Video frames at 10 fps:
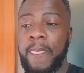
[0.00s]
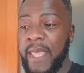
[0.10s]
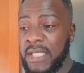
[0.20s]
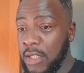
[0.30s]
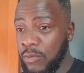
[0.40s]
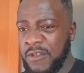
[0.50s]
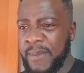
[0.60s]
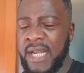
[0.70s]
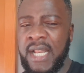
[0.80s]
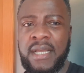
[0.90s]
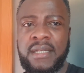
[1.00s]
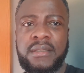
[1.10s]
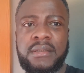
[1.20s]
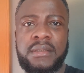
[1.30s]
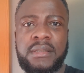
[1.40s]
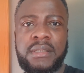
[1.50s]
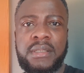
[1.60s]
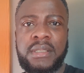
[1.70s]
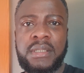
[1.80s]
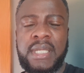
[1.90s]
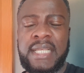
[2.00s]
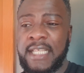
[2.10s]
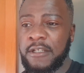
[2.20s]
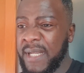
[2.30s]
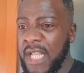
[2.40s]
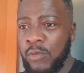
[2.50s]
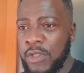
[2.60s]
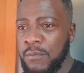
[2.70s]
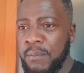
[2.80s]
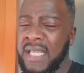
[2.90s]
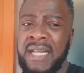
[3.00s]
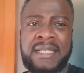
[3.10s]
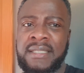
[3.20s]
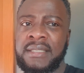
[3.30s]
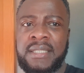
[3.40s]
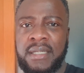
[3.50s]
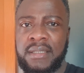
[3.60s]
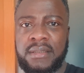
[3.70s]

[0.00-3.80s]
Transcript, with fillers: es que no es verdad, es que España no es un país racista,